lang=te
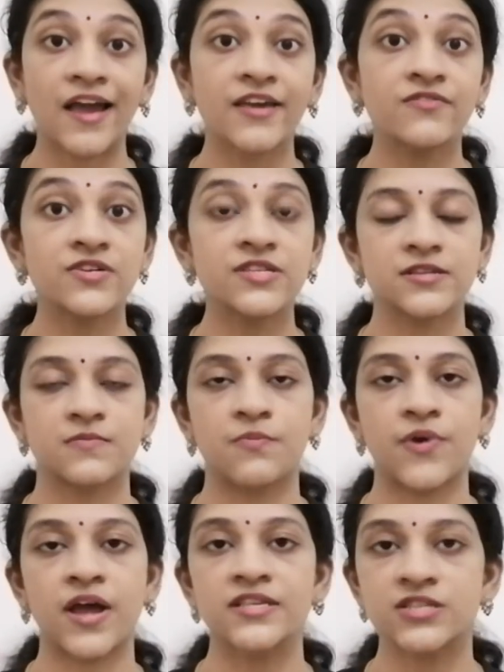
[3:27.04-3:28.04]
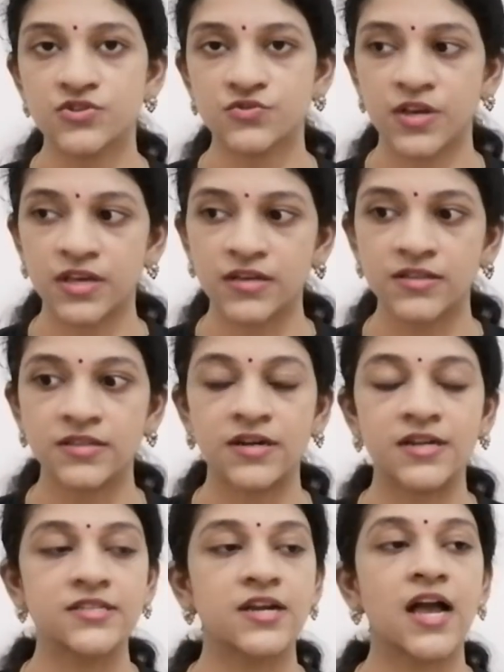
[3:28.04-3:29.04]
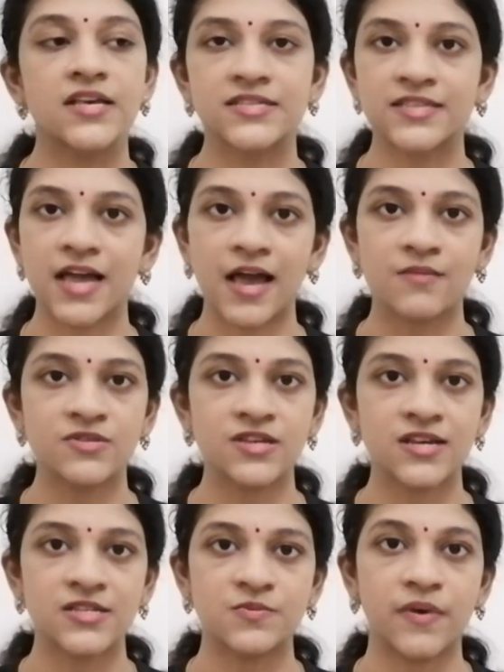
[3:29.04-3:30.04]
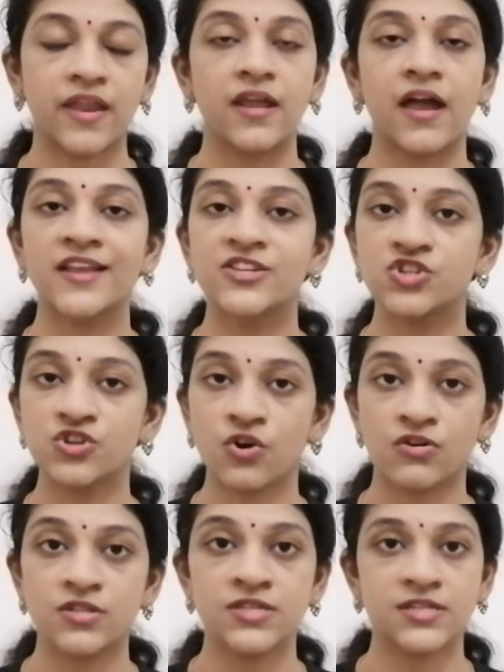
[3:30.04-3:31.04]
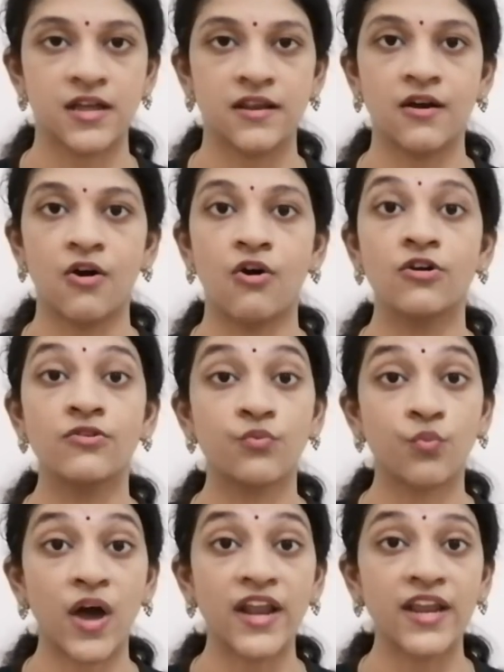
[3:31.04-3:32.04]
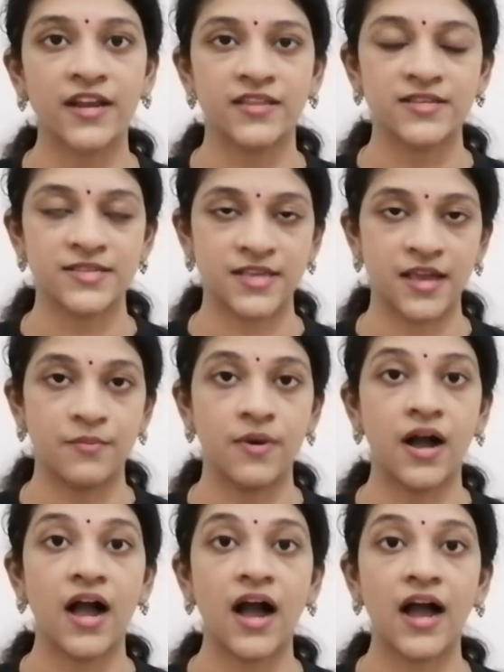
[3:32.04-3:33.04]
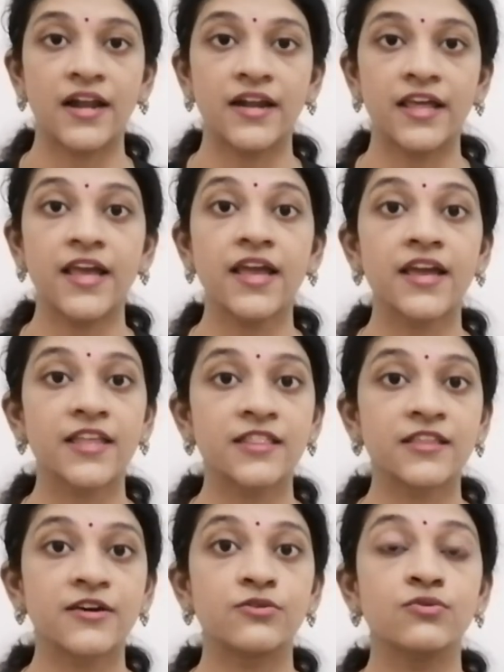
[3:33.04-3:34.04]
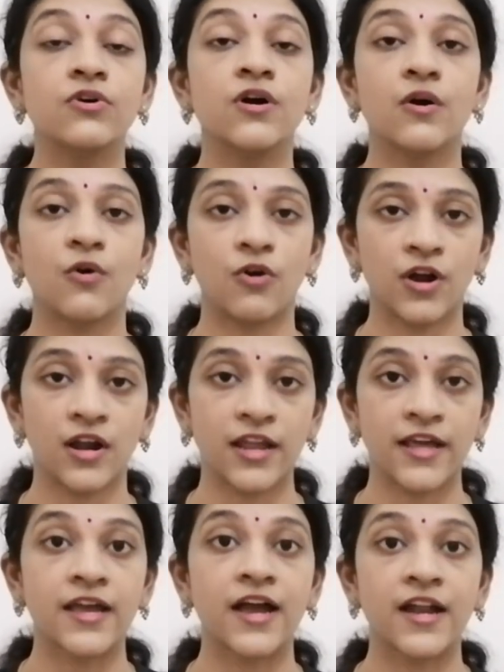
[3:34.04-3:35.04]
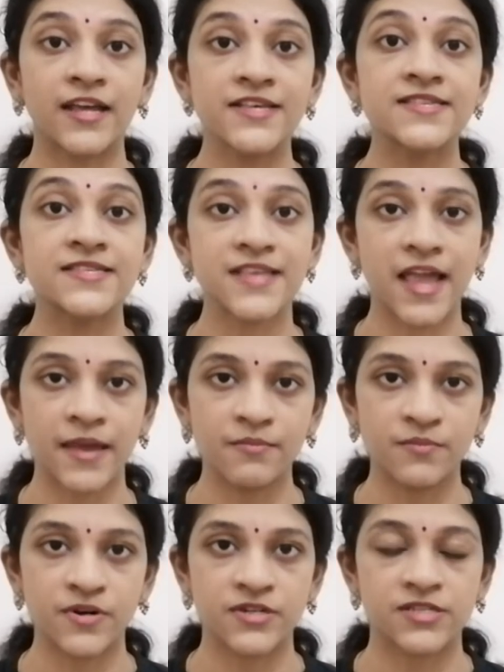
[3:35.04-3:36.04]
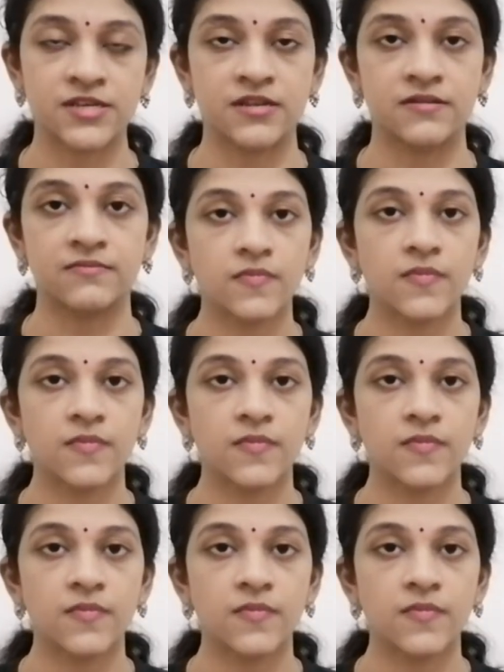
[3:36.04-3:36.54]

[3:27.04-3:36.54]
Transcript: ఐ వాజ్ సర్ప్రైజ్ టు హియర్ దట్ శామ్స్ హస్బెండ్ అండ్ జాన్ సన్ ఆర్ వన్ అండ్ ద సేమ్ అంటే ఇద్దరు ఒకలే అంటే సేమ్ పర్సన్